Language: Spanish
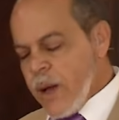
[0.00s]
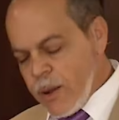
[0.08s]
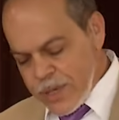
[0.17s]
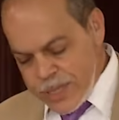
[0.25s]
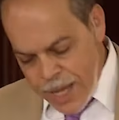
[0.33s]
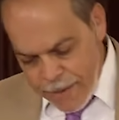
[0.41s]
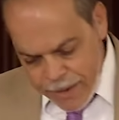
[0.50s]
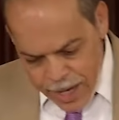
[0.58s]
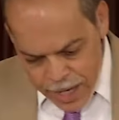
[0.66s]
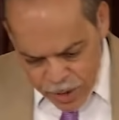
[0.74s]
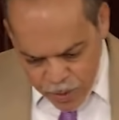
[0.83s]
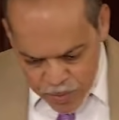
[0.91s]
Pablo
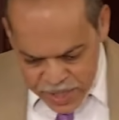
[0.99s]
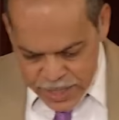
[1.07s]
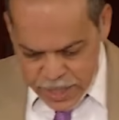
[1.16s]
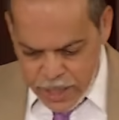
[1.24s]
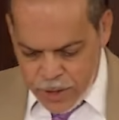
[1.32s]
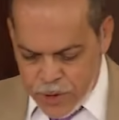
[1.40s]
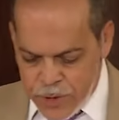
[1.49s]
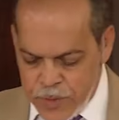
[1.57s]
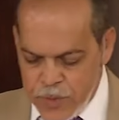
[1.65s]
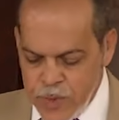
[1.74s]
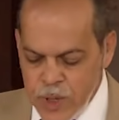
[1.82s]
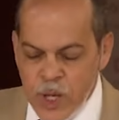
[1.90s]
estaba
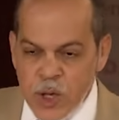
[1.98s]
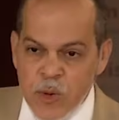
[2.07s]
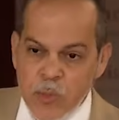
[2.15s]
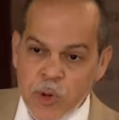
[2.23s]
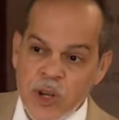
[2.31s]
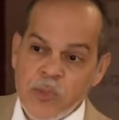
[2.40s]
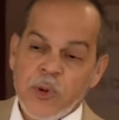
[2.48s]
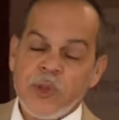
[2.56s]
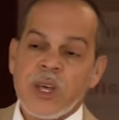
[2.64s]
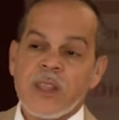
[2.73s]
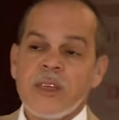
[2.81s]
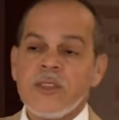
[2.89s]
convencido por el
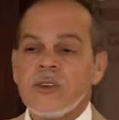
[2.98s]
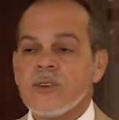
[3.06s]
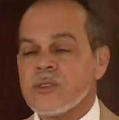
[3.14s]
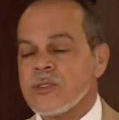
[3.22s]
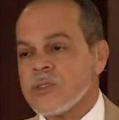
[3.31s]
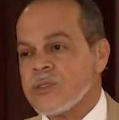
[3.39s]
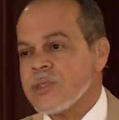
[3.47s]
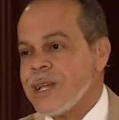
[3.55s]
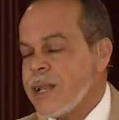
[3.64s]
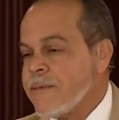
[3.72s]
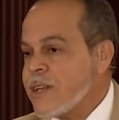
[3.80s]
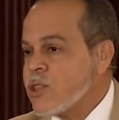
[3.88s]
poder de Dios
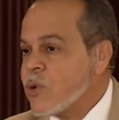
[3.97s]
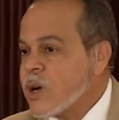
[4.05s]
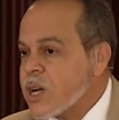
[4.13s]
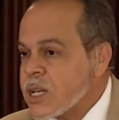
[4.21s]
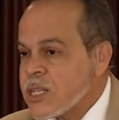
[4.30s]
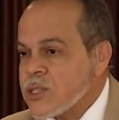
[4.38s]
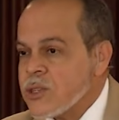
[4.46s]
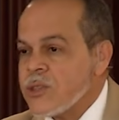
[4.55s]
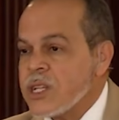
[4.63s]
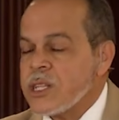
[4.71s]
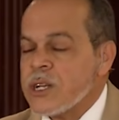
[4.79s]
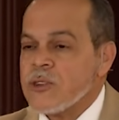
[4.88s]
que levantó a Cristo
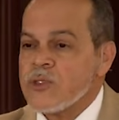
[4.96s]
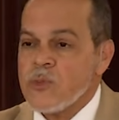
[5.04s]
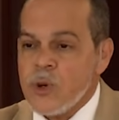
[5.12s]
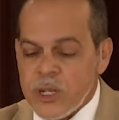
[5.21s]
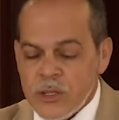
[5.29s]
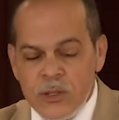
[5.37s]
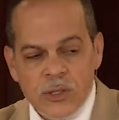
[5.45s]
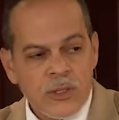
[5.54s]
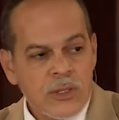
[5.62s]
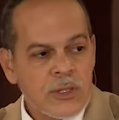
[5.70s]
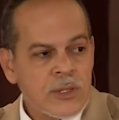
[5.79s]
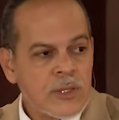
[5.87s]
de entre los
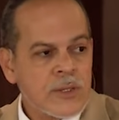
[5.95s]
muertos.